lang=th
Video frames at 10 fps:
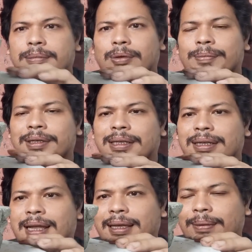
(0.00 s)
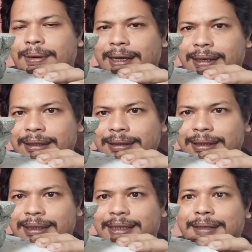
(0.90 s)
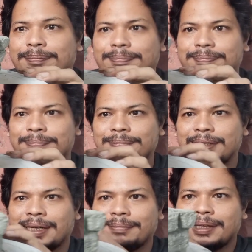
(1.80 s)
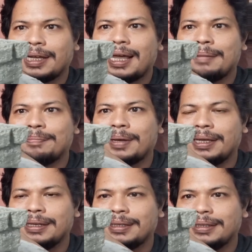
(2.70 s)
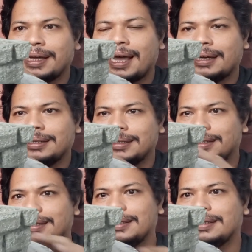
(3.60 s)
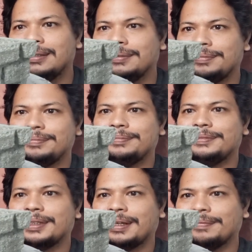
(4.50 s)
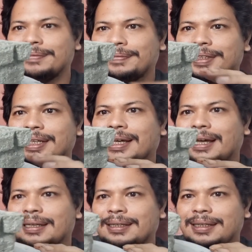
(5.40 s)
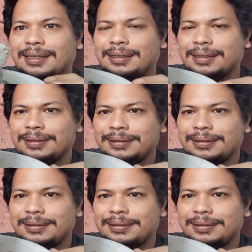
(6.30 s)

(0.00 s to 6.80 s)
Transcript: ผมก็จะใส่เอาไว้ที่คลิปนะครับ ถ้าข้ามไปก็คือขาดเลยนิดหนึ่งนะครับ มันจะขาดทันทีเลย